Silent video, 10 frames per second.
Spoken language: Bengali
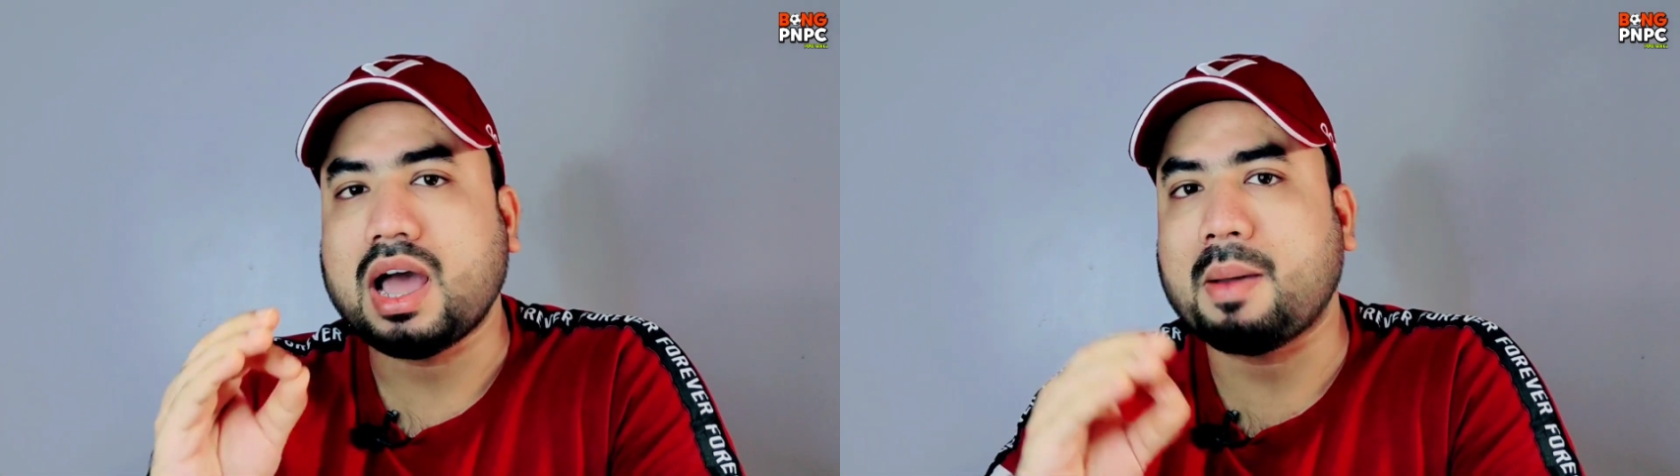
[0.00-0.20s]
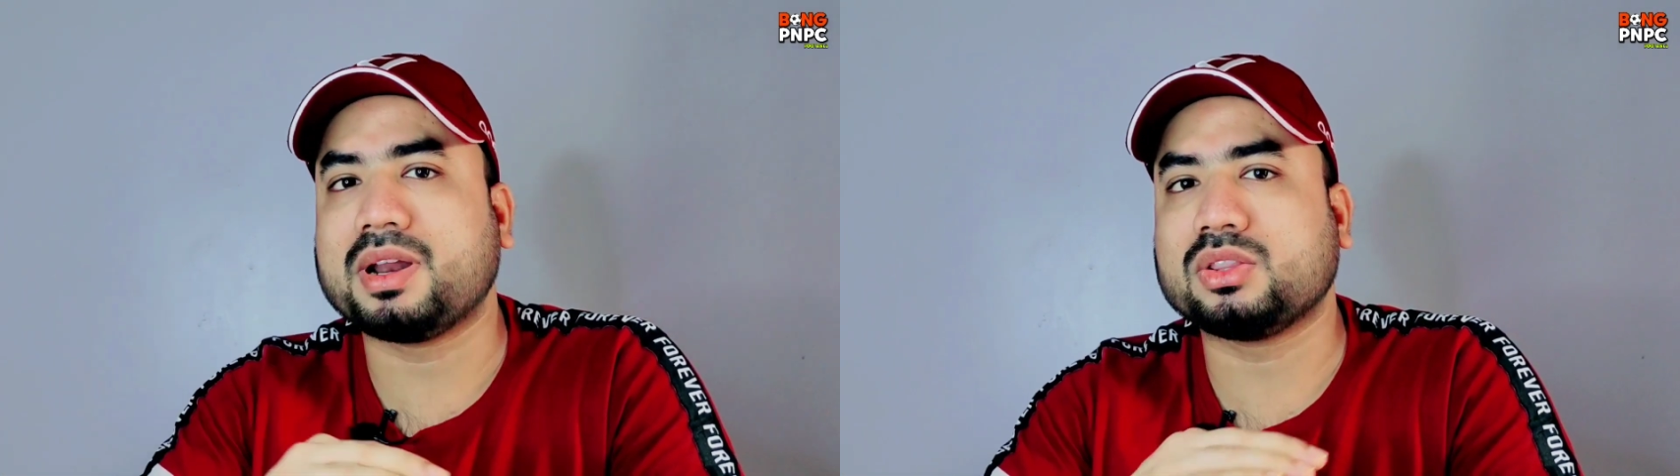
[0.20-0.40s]

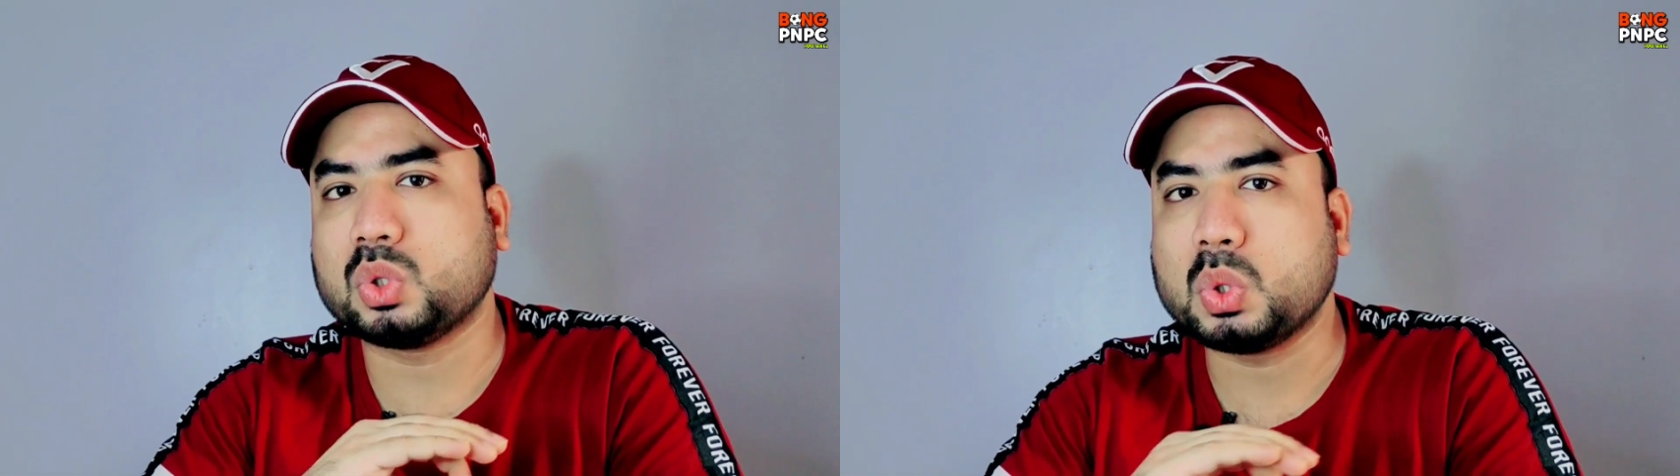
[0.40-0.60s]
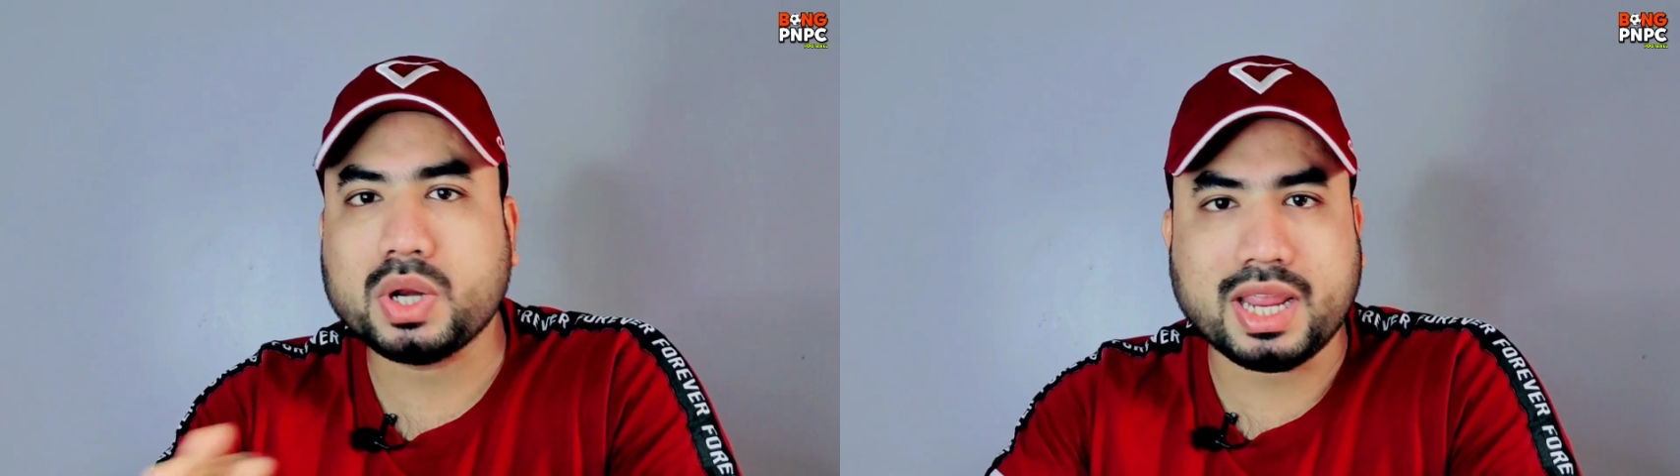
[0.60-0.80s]
আমরা
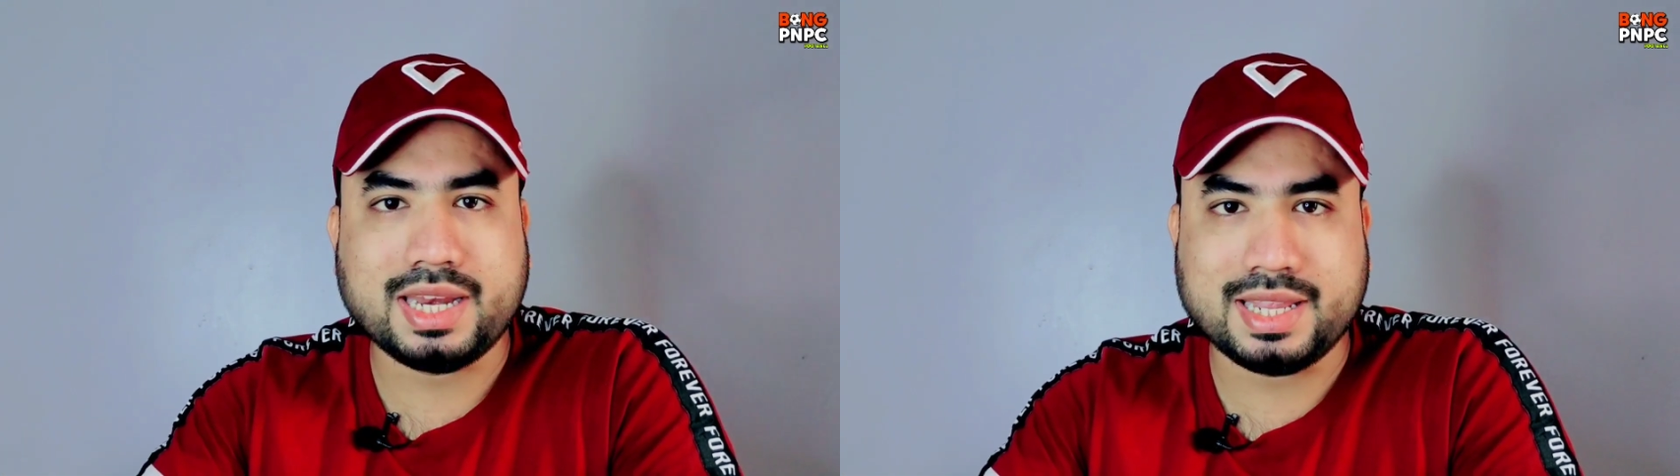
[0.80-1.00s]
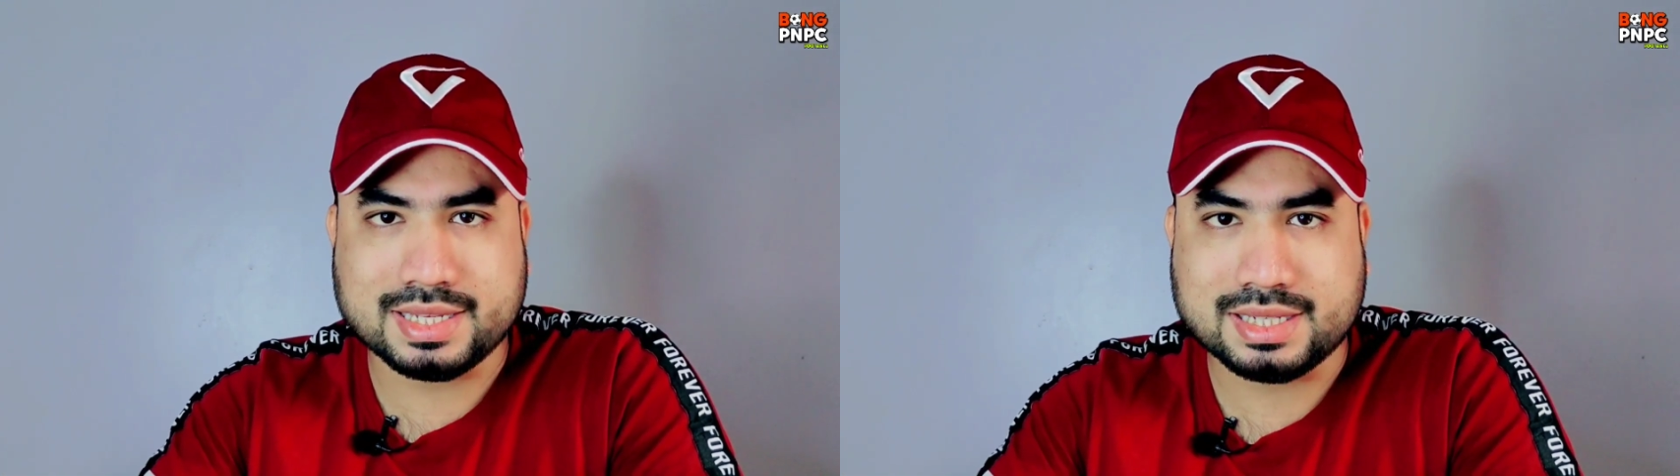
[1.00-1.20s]
ধরেই
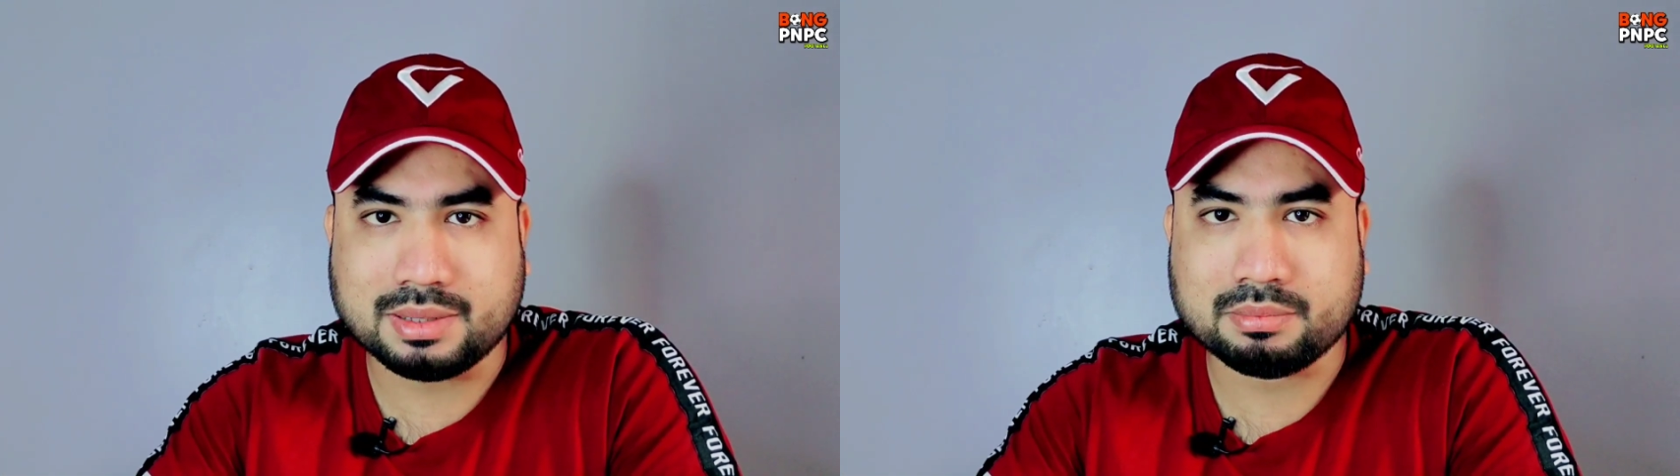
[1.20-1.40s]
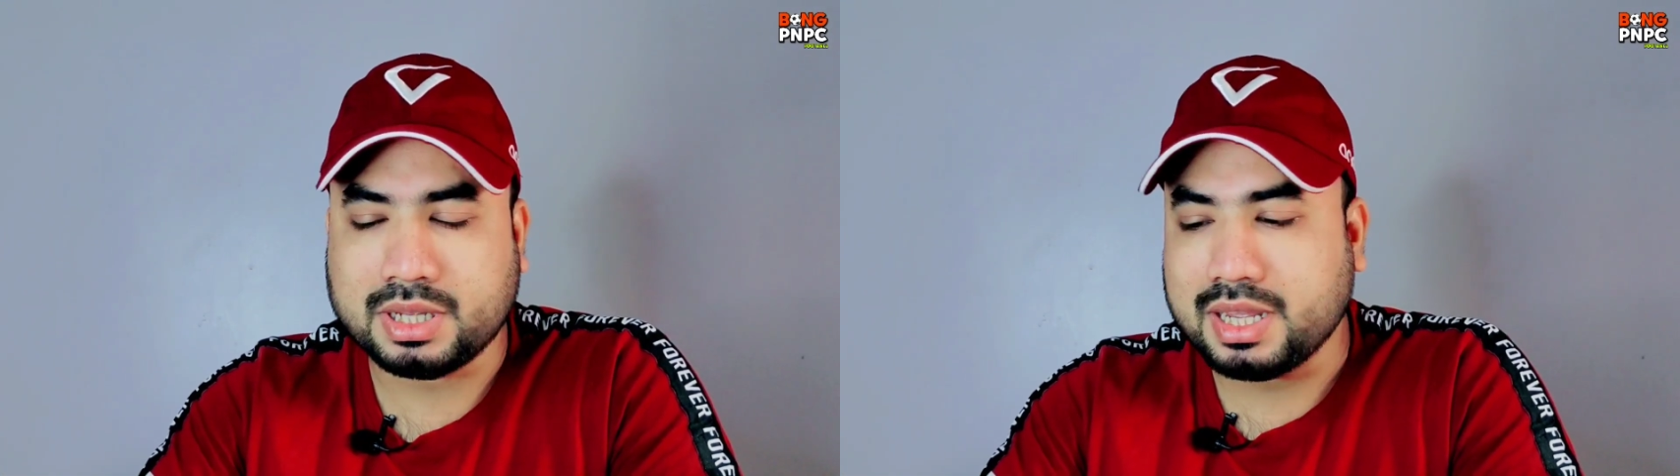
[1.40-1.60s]
নিয়েছিলাম